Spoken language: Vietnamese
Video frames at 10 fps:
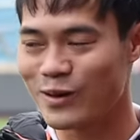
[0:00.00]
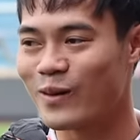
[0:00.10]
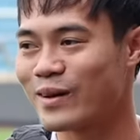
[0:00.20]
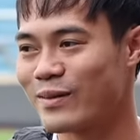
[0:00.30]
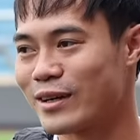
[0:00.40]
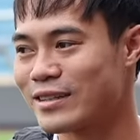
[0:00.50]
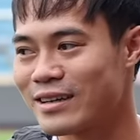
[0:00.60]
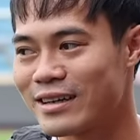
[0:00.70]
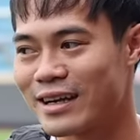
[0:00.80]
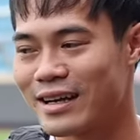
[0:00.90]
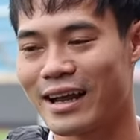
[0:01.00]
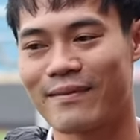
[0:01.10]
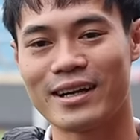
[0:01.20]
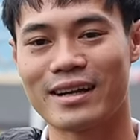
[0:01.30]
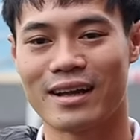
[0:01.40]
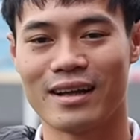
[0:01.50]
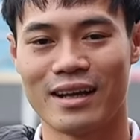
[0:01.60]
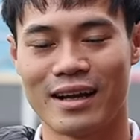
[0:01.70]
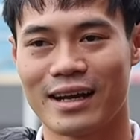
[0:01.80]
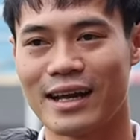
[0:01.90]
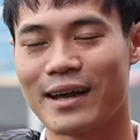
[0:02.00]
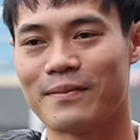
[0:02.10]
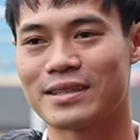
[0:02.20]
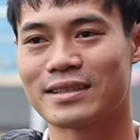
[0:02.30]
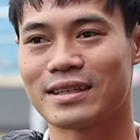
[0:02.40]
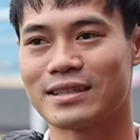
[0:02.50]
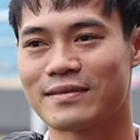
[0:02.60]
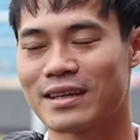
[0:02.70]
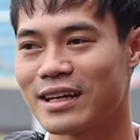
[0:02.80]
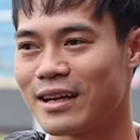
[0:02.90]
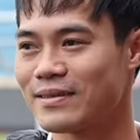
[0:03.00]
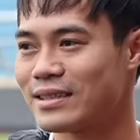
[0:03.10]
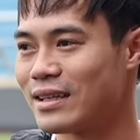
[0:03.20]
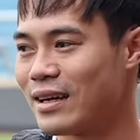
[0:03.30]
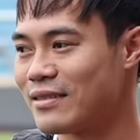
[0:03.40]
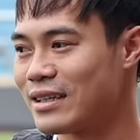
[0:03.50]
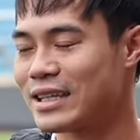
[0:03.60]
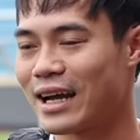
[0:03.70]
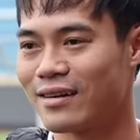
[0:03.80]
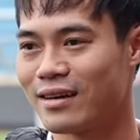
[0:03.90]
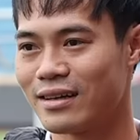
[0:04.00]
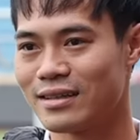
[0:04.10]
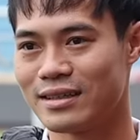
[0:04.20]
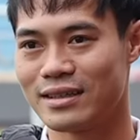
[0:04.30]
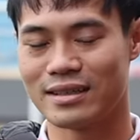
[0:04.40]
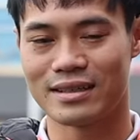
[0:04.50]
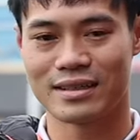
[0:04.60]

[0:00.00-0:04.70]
độ thì mà đứa cái này em nghĩ là khi em ở trên sân em xác định em em đã chạy rồi đấy, thì